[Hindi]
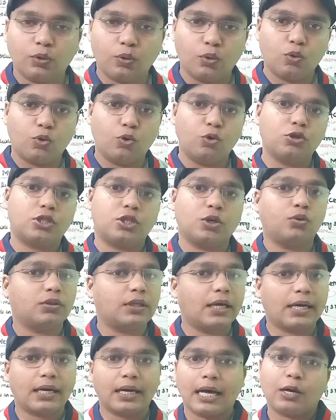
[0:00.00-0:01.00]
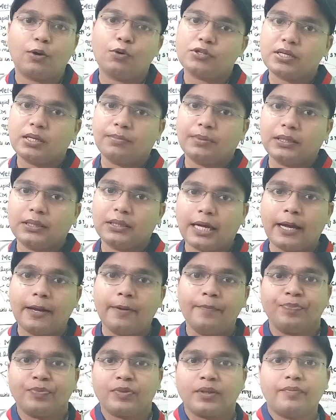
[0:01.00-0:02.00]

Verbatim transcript: तो ग्लूकोज से होता है ग्लाइकोजन बनता है